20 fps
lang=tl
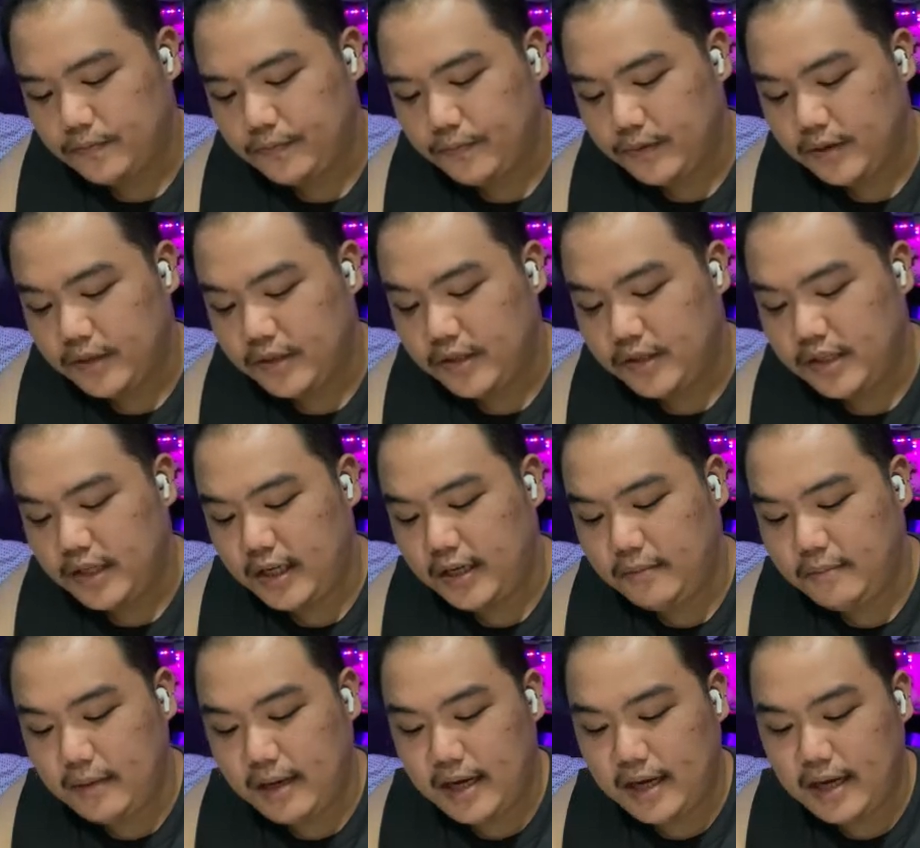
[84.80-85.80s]
the same
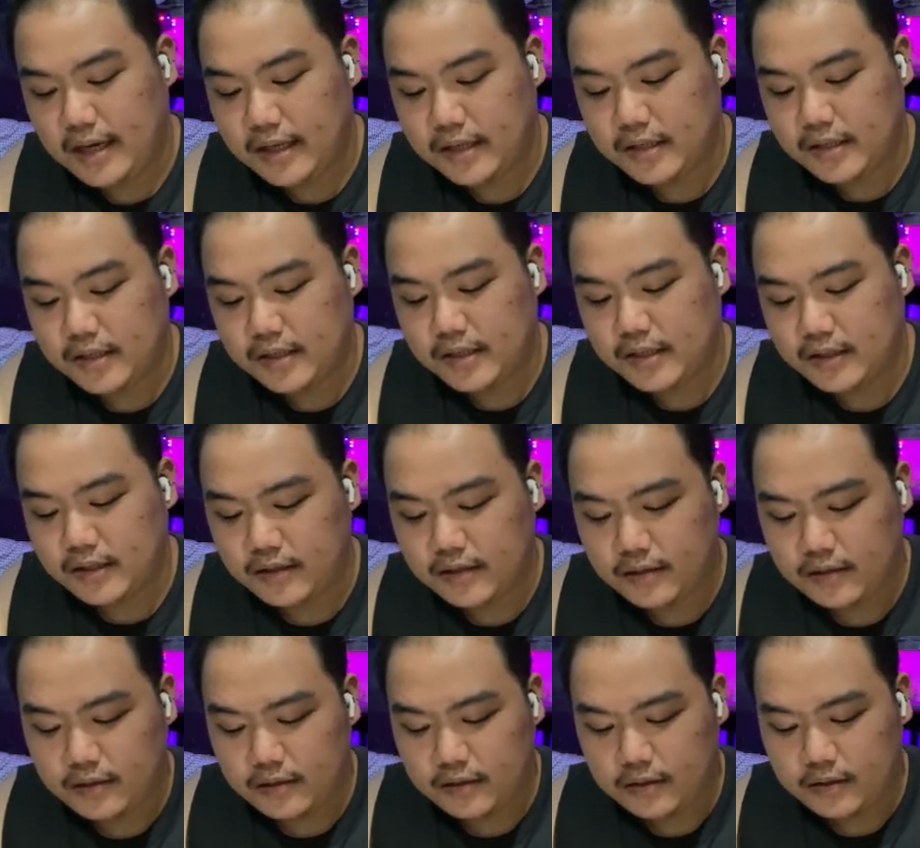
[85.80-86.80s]
as
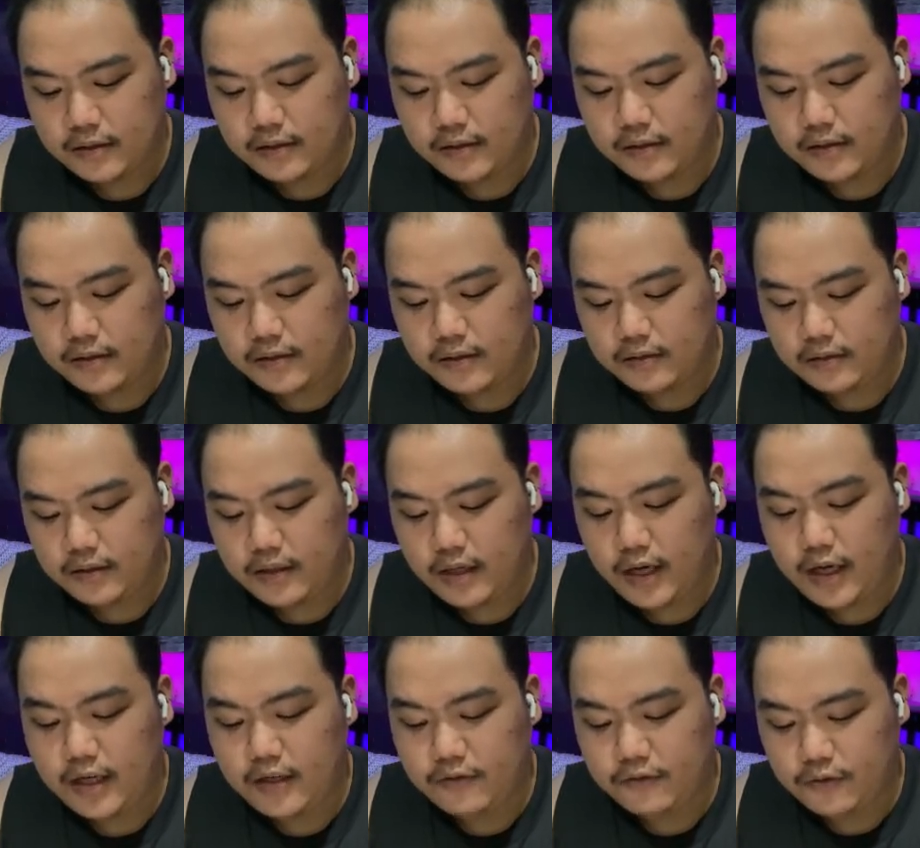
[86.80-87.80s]

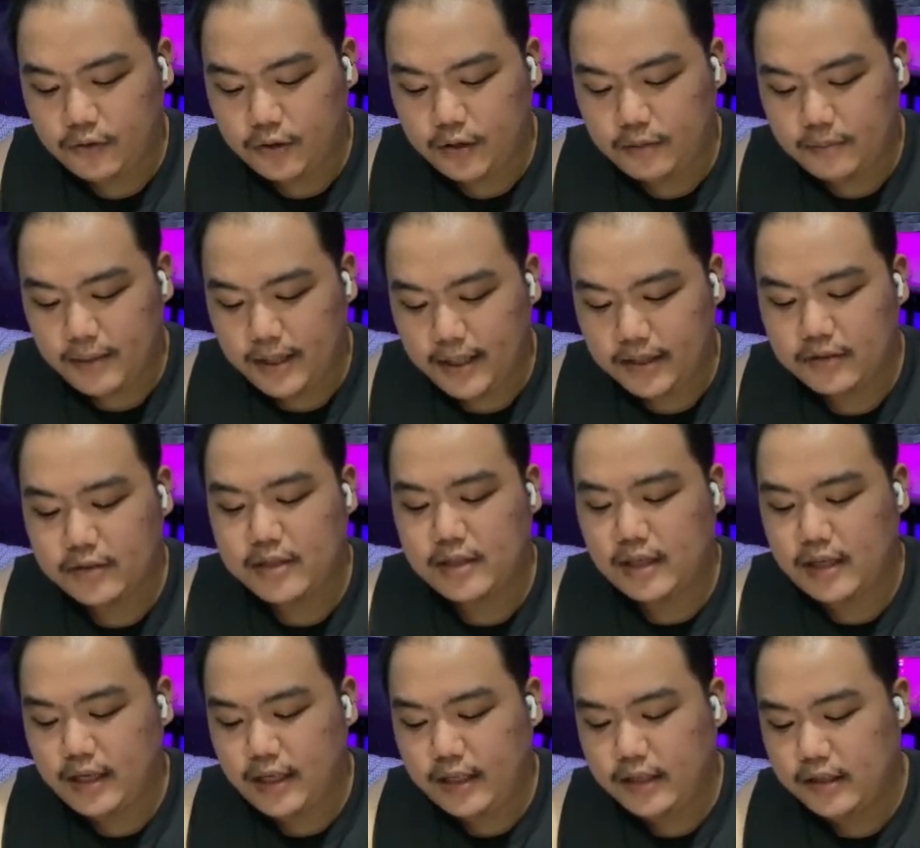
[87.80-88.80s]
A4 minus
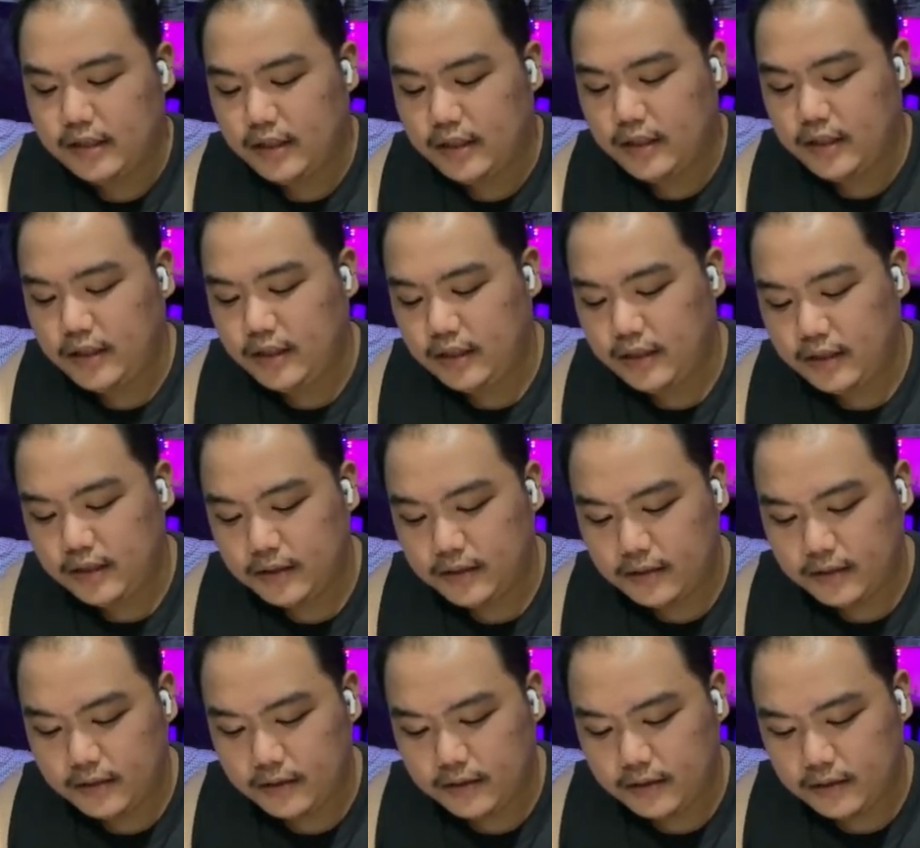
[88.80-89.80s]
A3
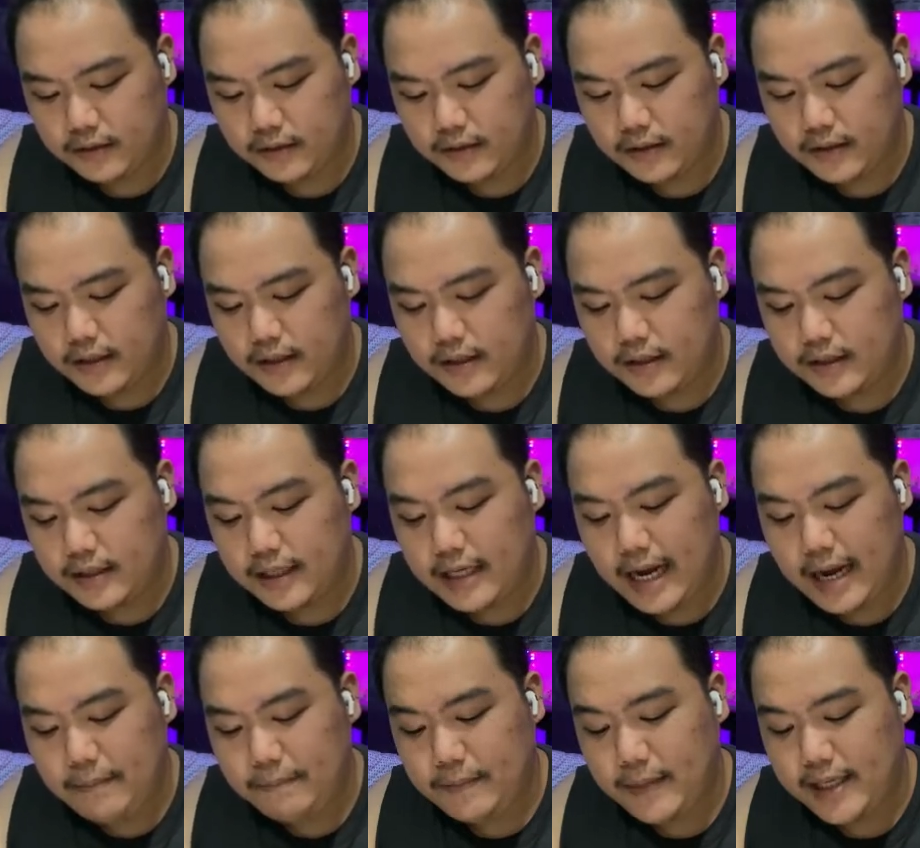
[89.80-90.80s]
nag
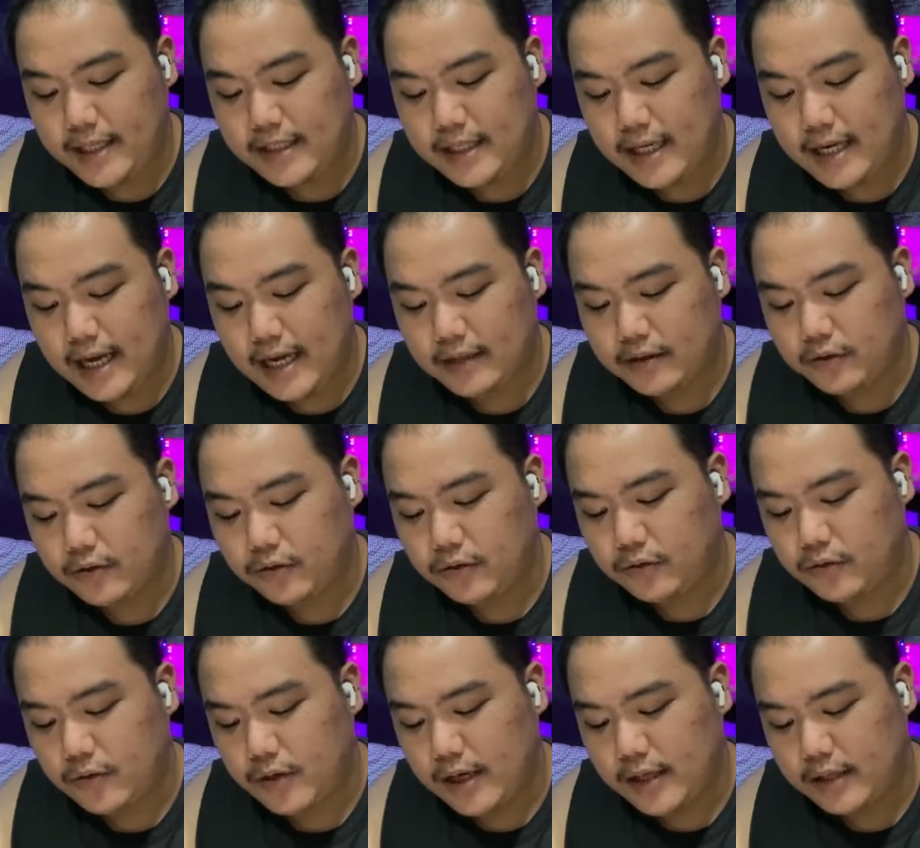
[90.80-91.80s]
apply sa lahat yon
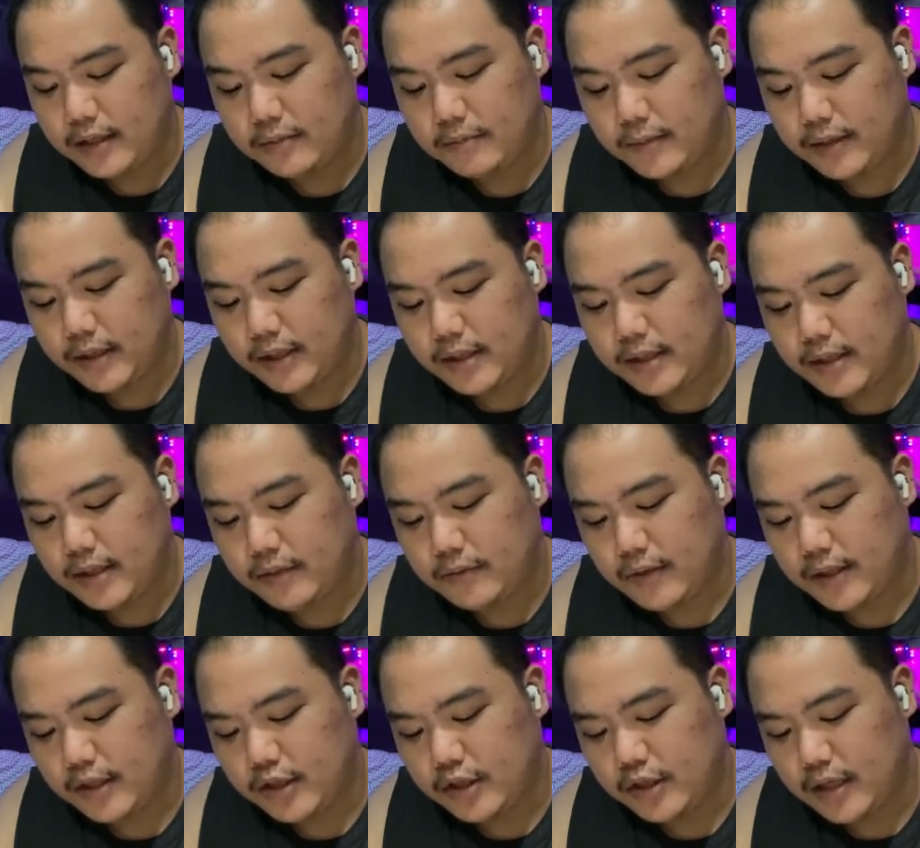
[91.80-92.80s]
kung arithmetic
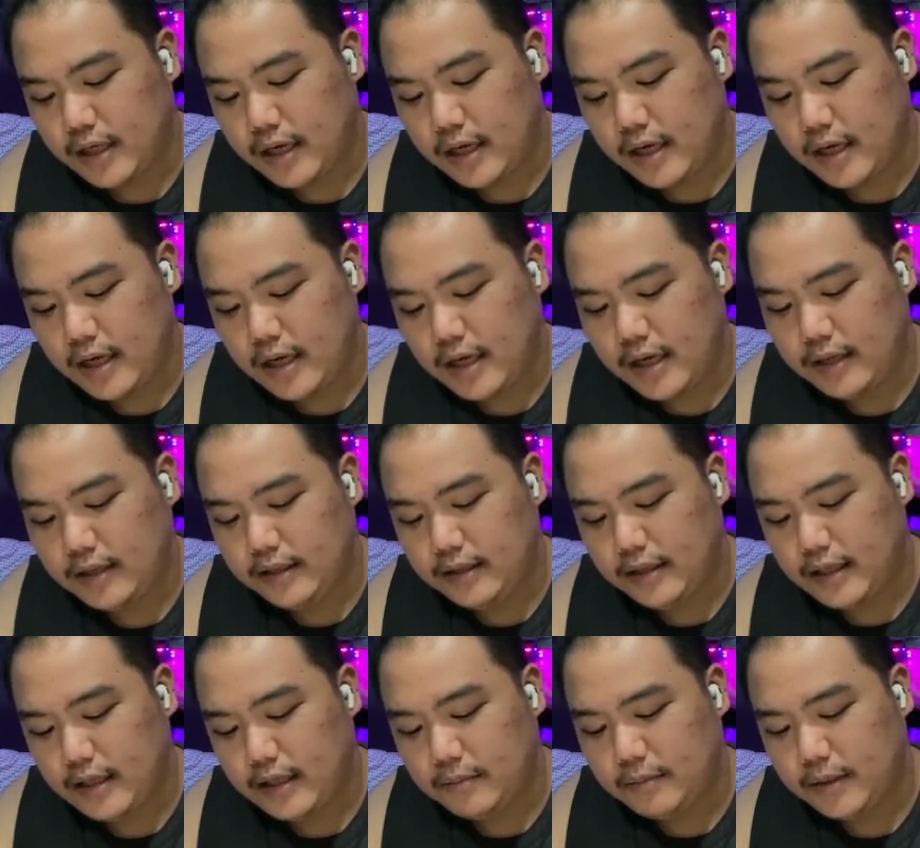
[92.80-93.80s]
sequence siya
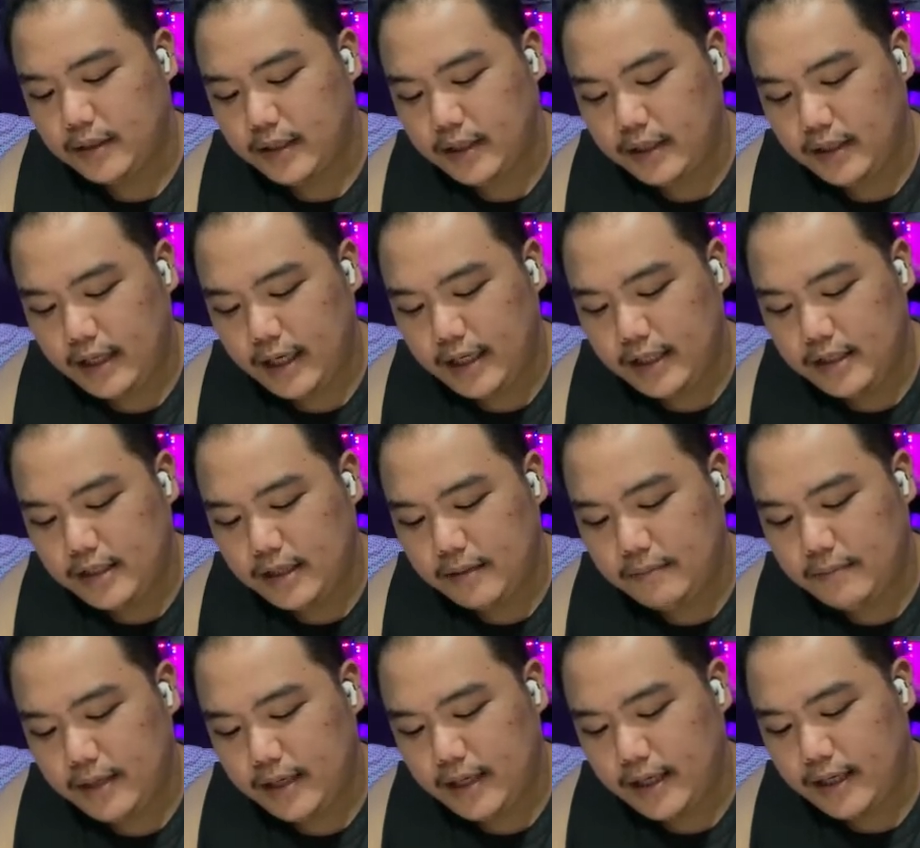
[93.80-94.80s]
hanggang maging A sub
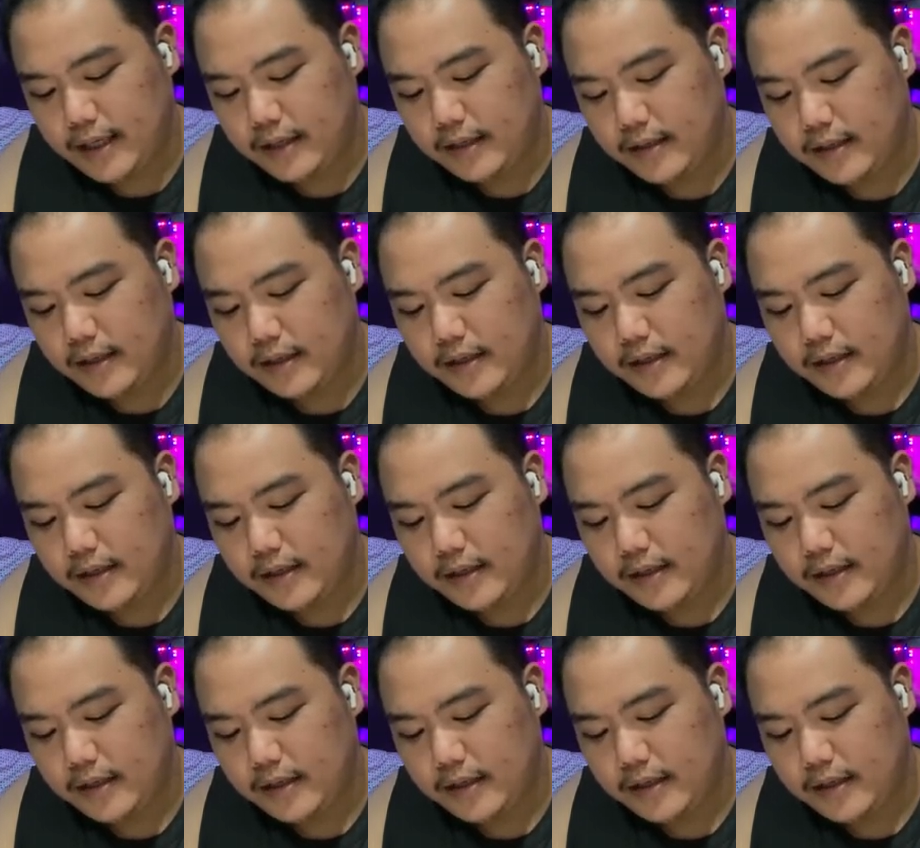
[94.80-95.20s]
n